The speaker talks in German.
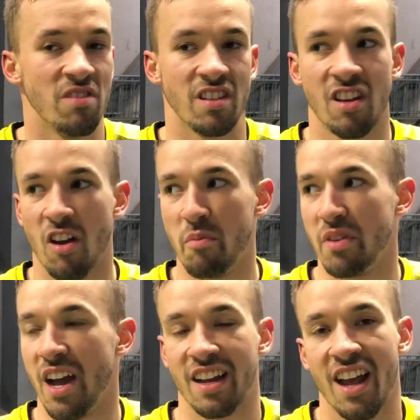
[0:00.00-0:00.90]
Ich glaube,
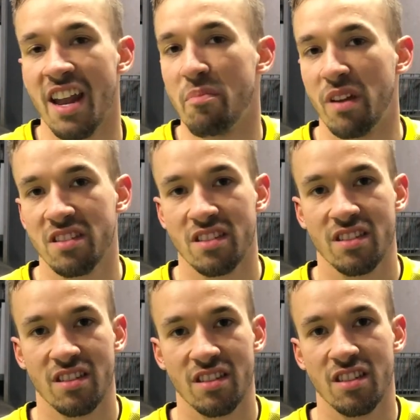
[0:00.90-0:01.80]
ja klar, der Platz
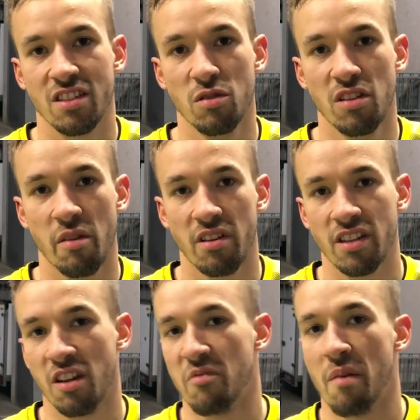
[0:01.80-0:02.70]
ist, ist nicht gut, aber
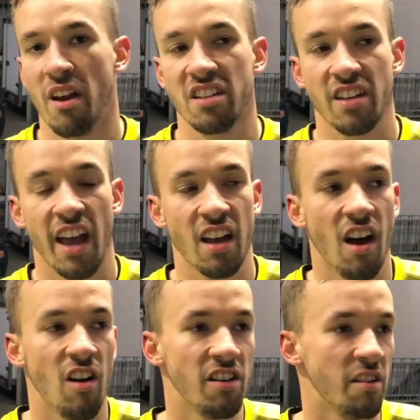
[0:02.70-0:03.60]
ich glaube, wir haben alles
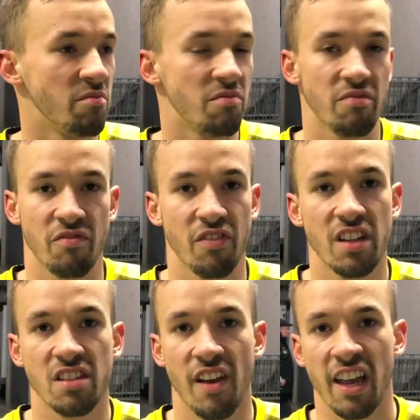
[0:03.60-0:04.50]
reingehauen, haben
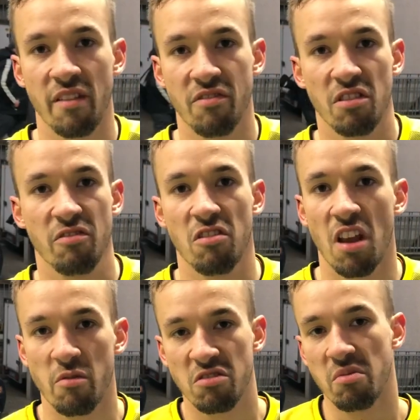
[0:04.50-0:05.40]
viele Zweikämpfe geführt,
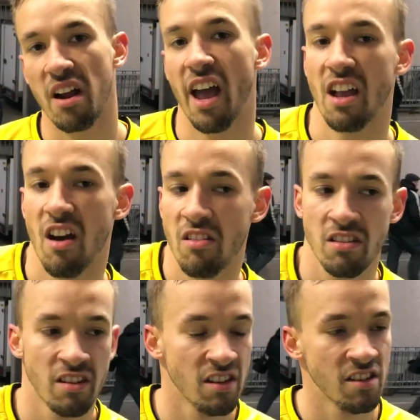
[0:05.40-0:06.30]
haben uns überall reingehauen.
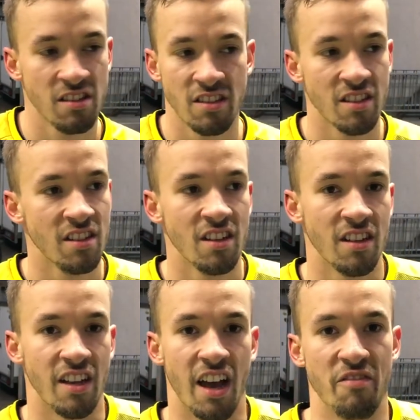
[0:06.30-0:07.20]

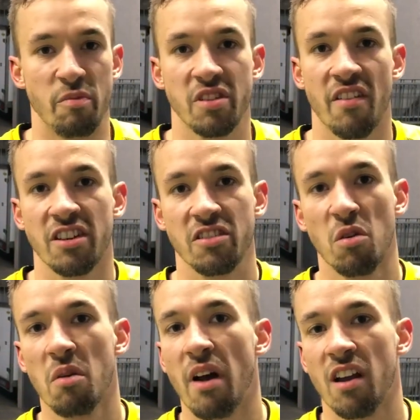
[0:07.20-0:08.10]
Ja, wir müssen einfach die
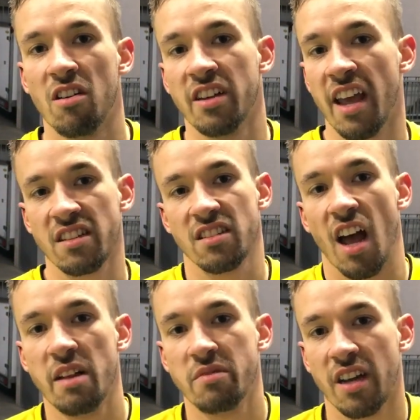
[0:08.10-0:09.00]
Tore machen, auch in der ersten
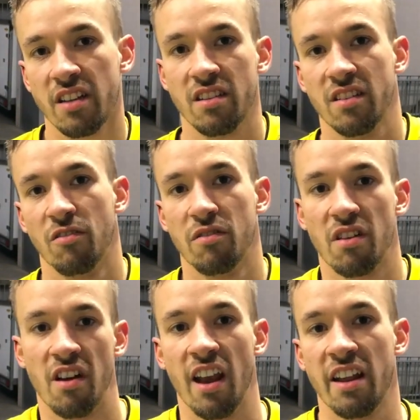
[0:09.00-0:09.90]
Halbzeit, wo
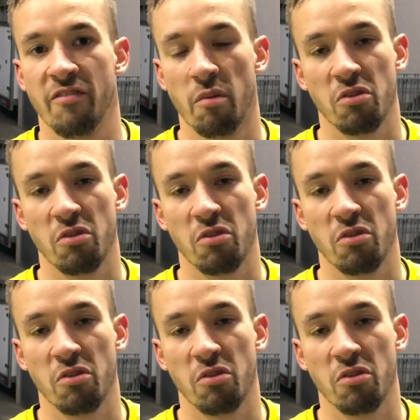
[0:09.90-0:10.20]
wir alleine vom